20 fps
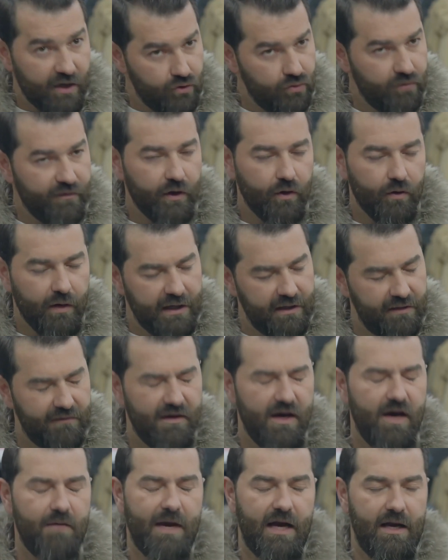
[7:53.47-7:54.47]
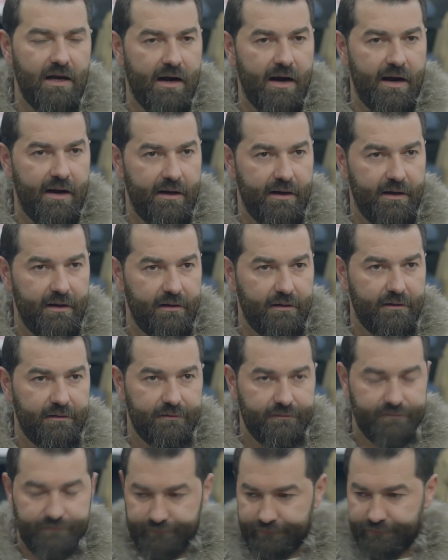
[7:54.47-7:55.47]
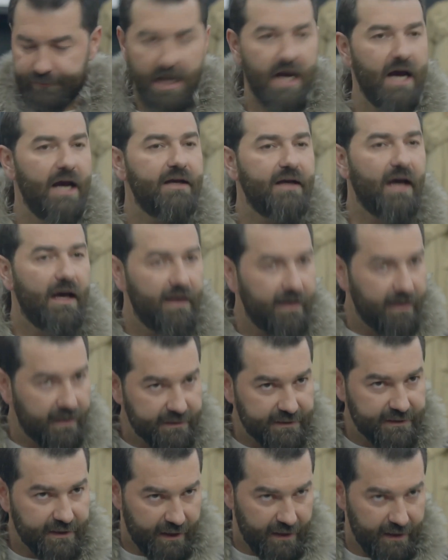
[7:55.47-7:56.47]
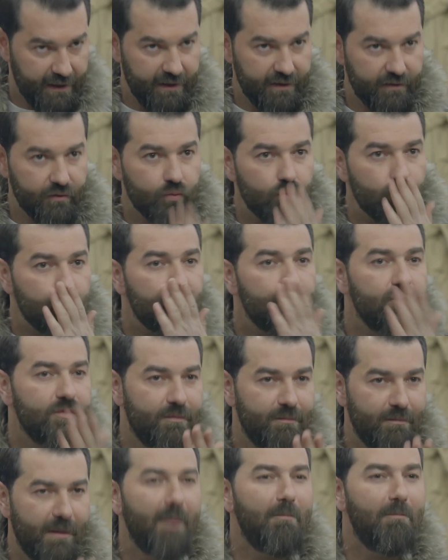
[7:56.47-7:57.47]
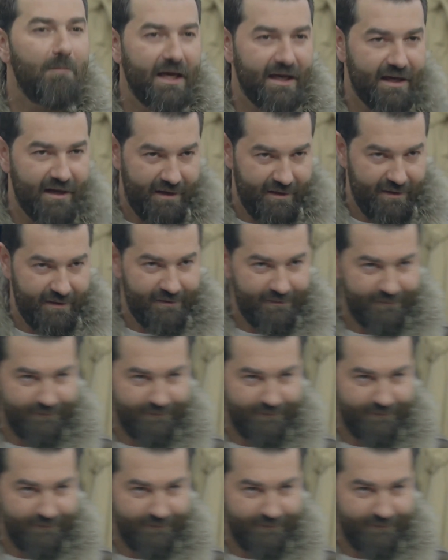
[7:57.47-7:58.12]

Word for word: رح أشوفك ورح نتفاهم على الرايق حقك على راسي إيه بحبك أنا